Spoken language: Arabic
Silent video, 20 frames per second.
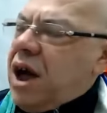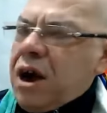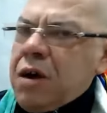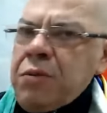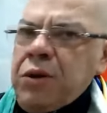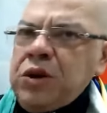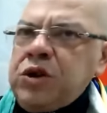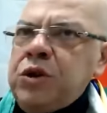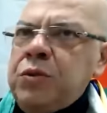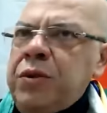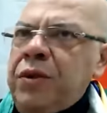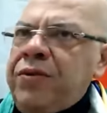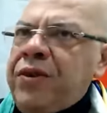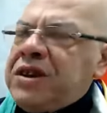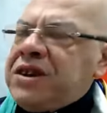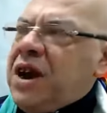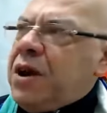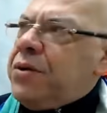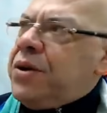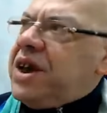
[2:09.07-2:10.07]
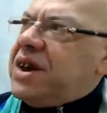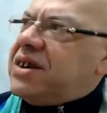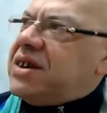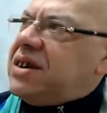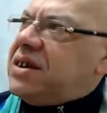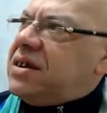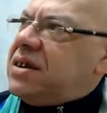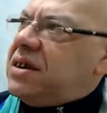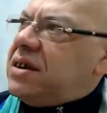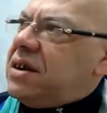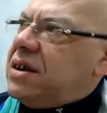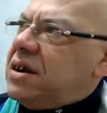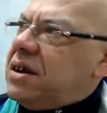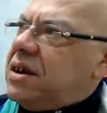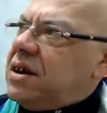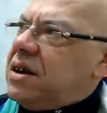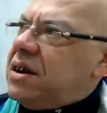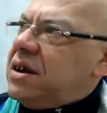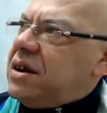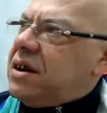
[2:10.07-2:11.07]
راكم عندتو بالفتاوي يا سيدي
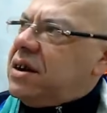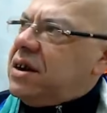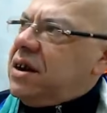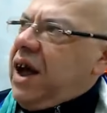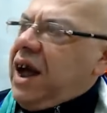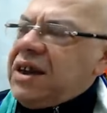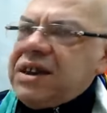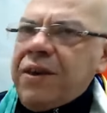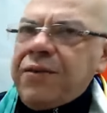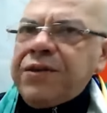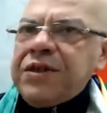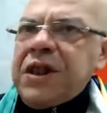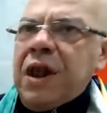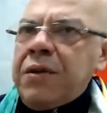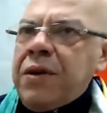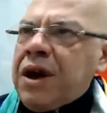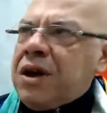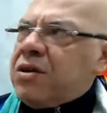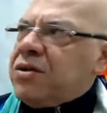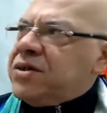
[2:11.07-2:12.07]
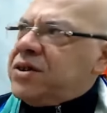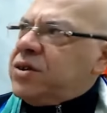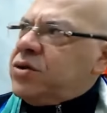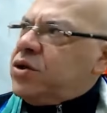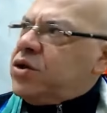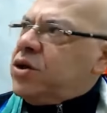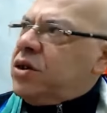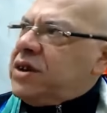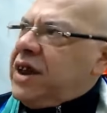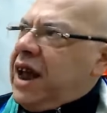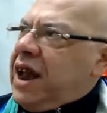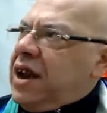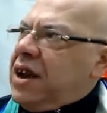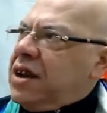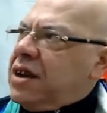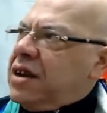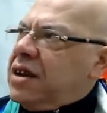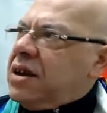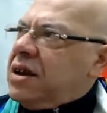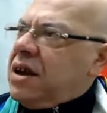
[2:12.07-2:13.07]
حتى في الدروا
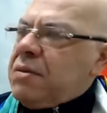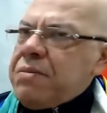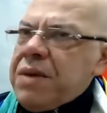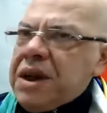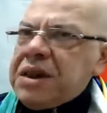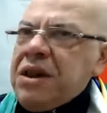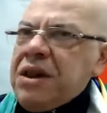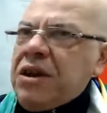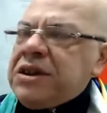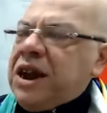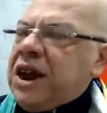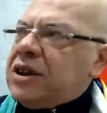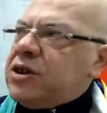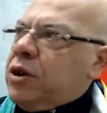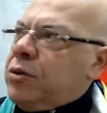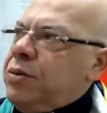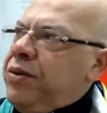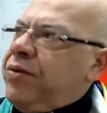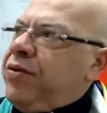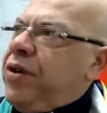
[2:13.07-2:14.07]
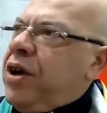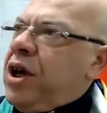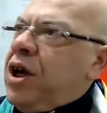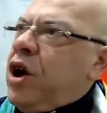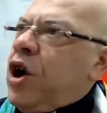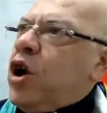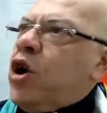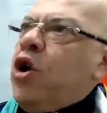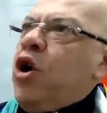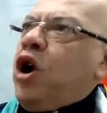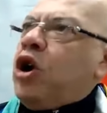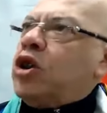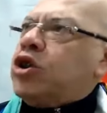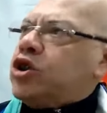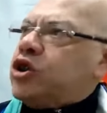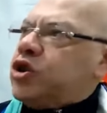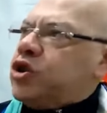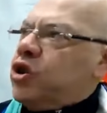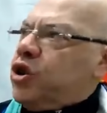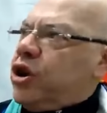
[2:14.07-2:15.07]
كونستيتيسيونيل ما طلعنا نهضروا به روح
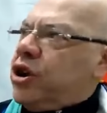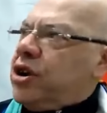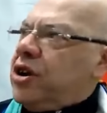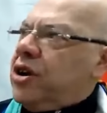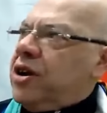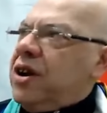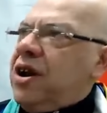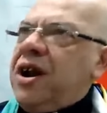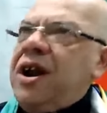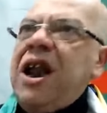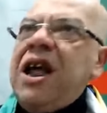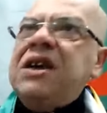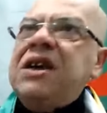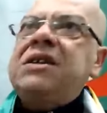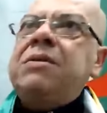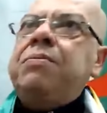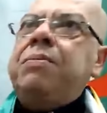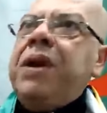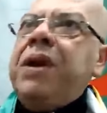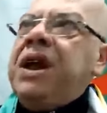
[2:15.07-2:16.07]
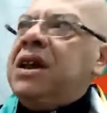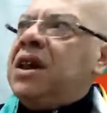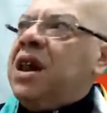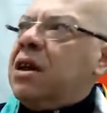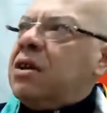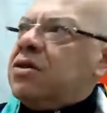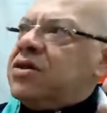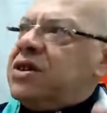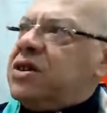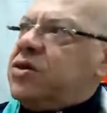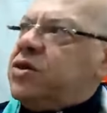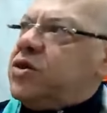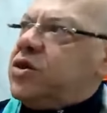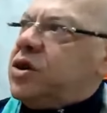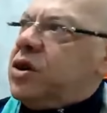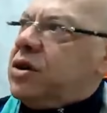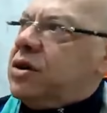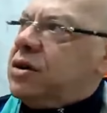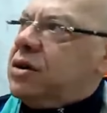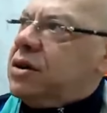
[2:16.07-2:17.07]
الدستور ليسبري دو لا
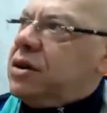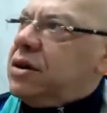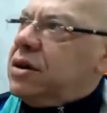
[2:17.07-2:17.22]
كونستيتيسيون